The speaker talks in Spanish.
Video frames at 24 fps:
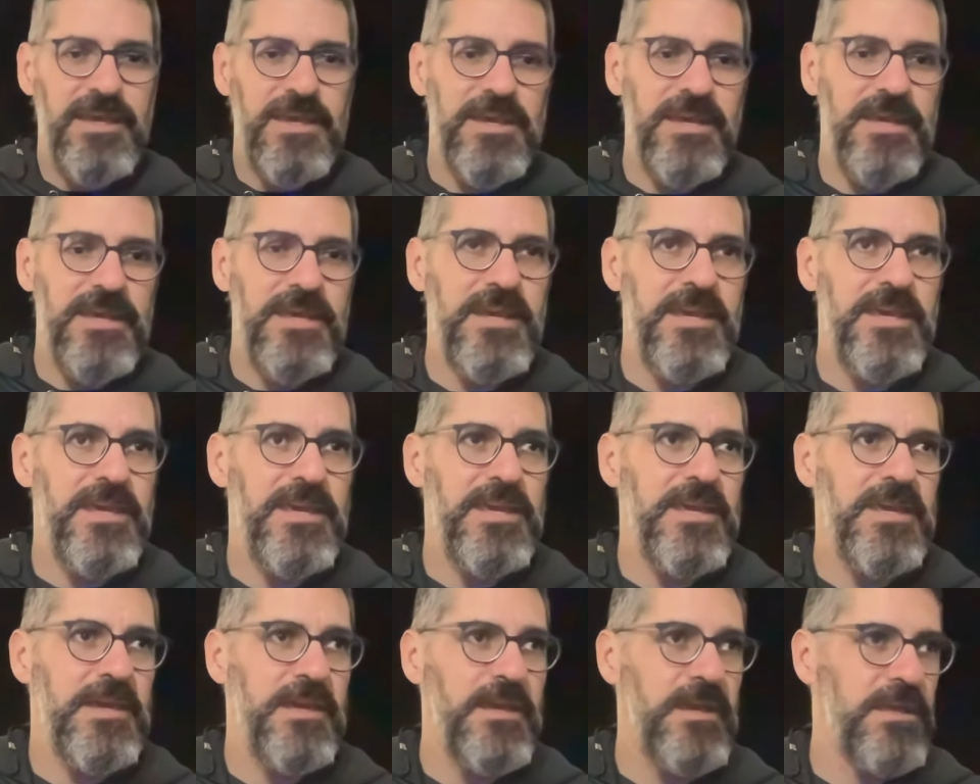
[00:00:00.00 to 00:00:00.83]

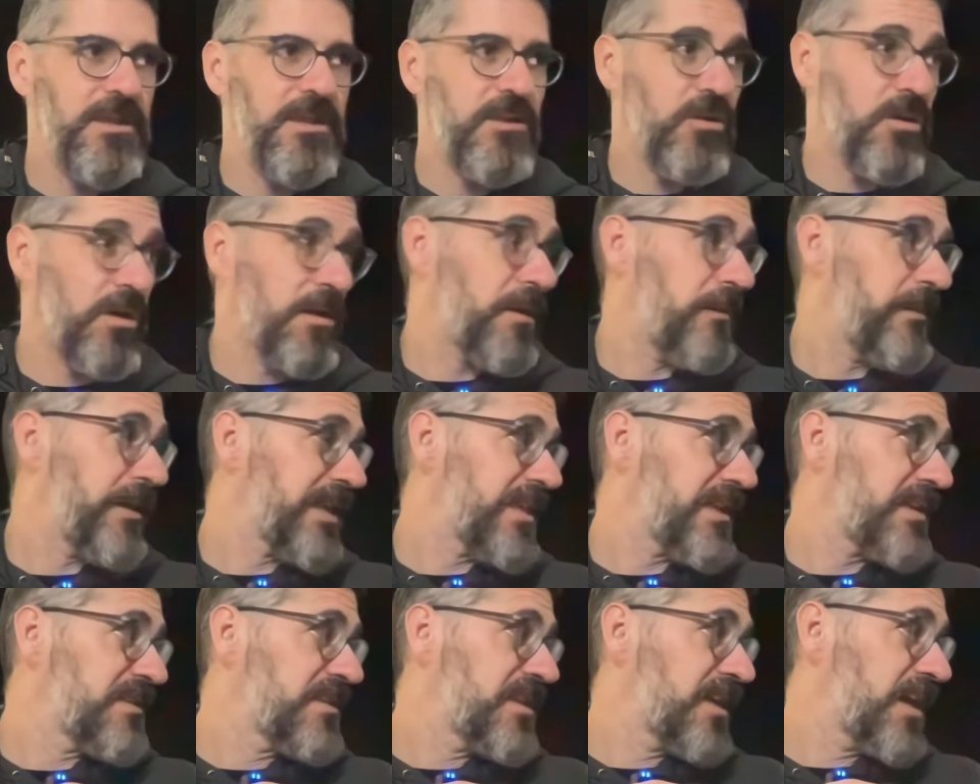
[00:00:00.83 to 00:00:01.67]
Y todavía me
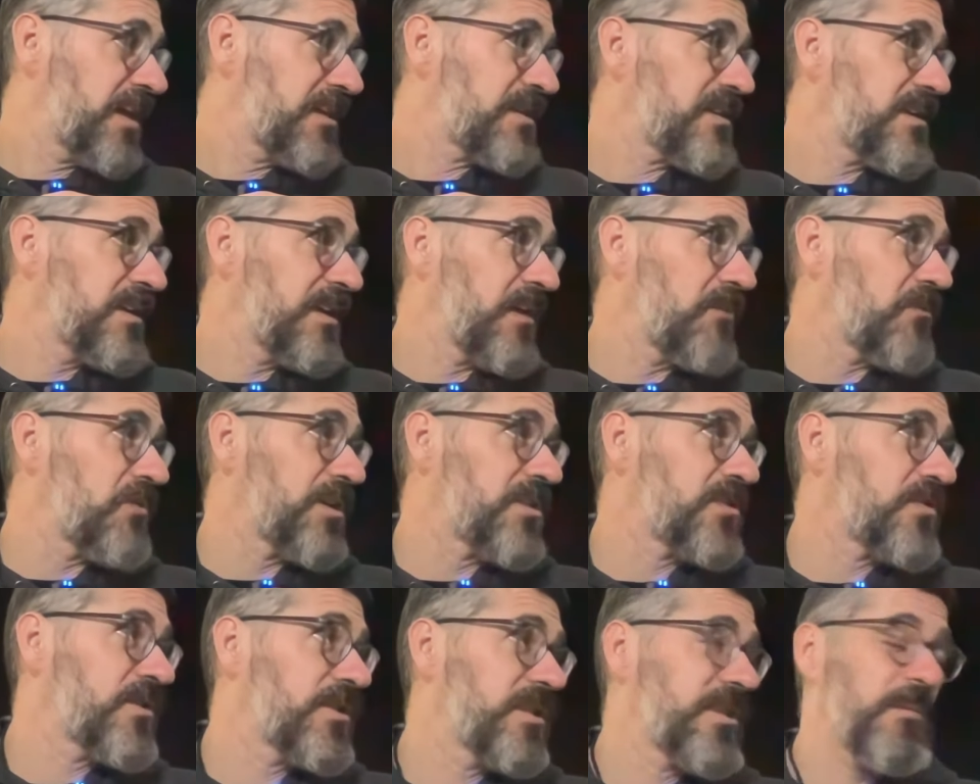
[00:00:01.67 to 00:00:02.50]
quedan días y aunque
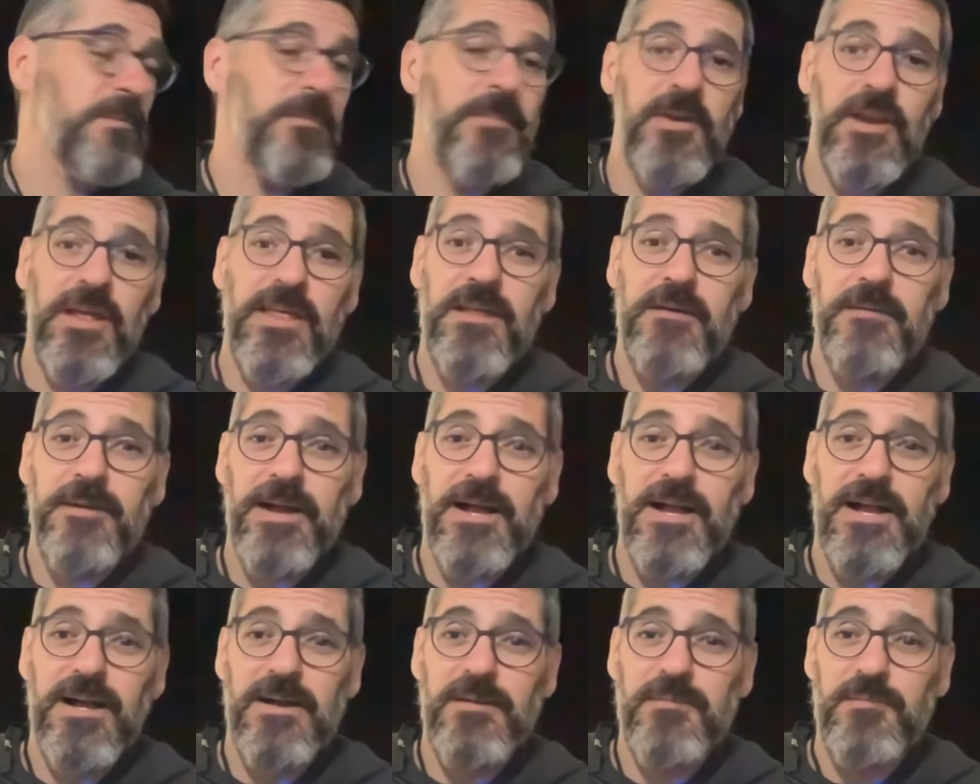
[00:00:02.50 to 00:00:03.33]
estoy en temporada
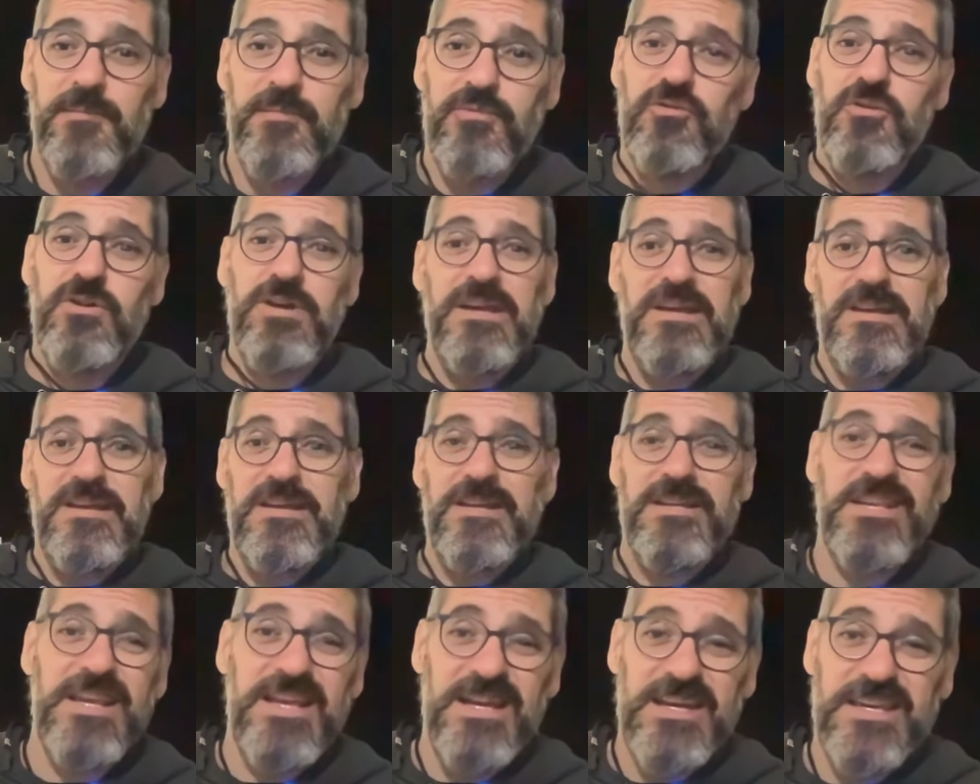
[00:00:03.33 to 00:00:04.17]
baja,
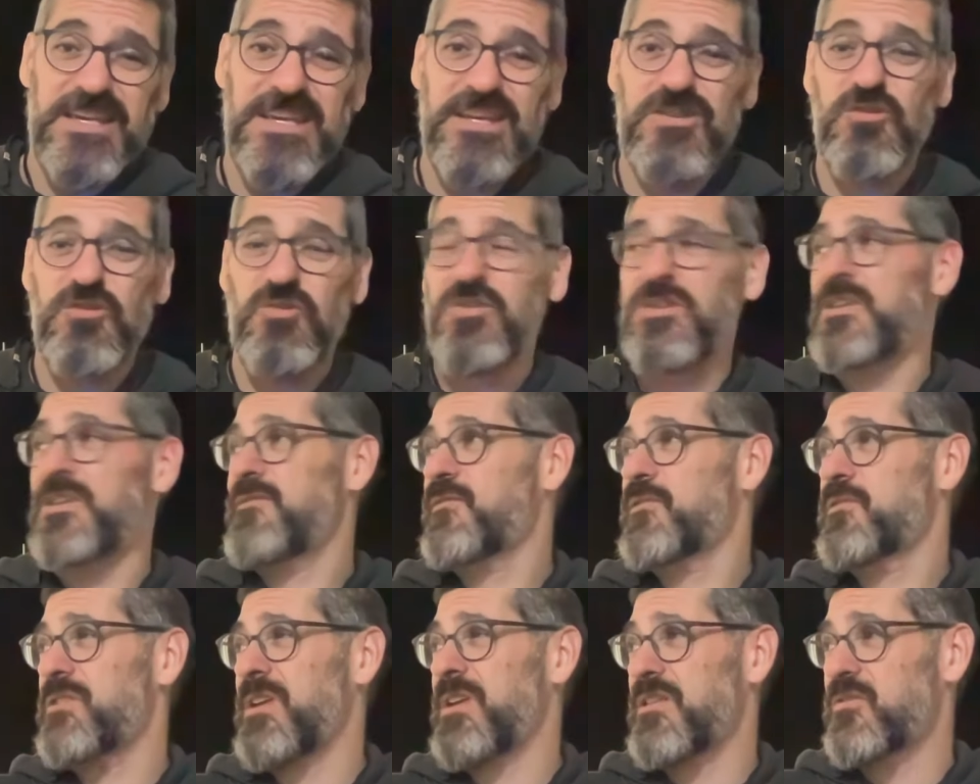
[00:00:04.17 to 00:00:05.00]
pues aquí estoy
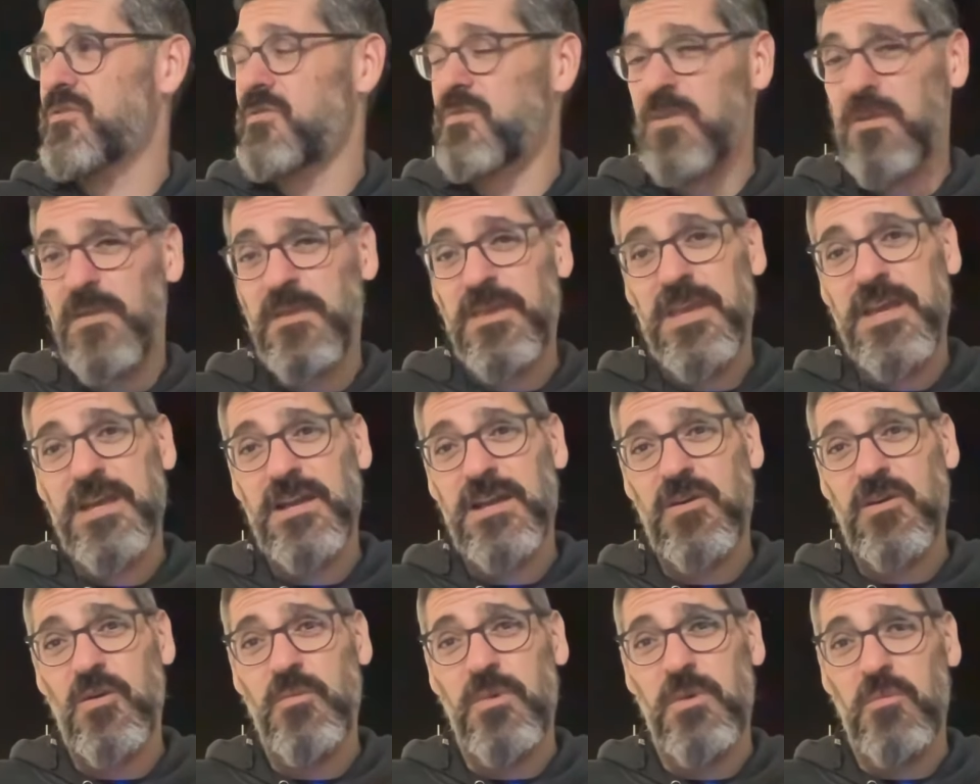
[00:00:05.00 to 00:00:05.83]
disfrutando de unos días
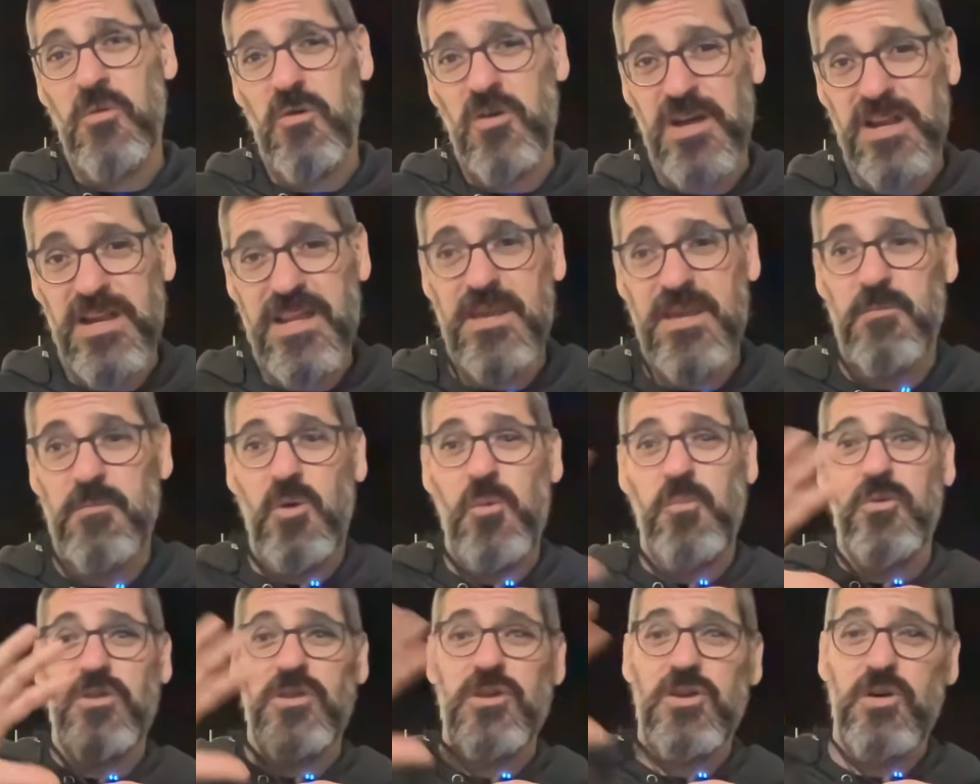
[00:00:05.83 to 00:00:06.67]
con mi mujer, que hemos
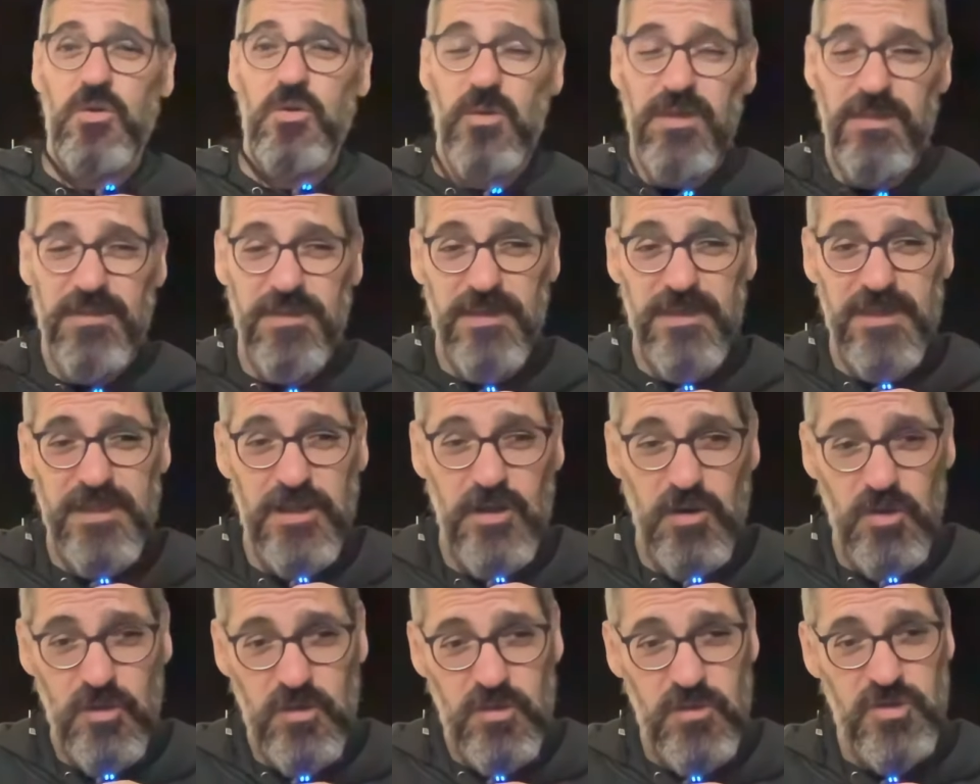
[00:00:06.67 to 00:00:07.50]
podido coincidir
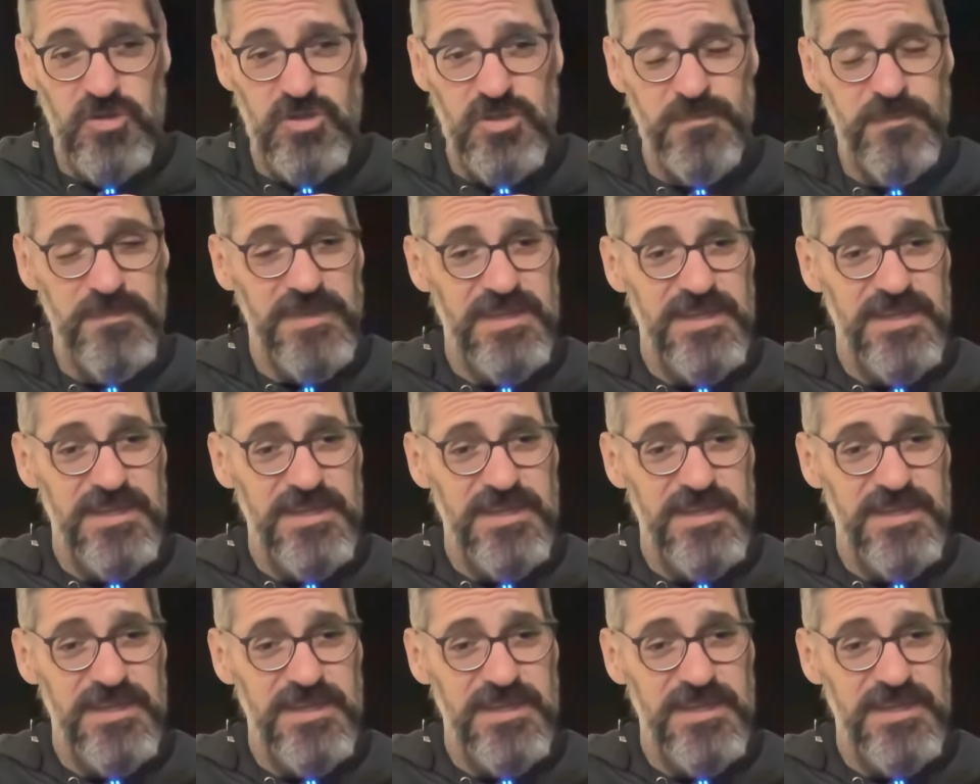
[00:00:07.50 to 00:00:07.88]
los dos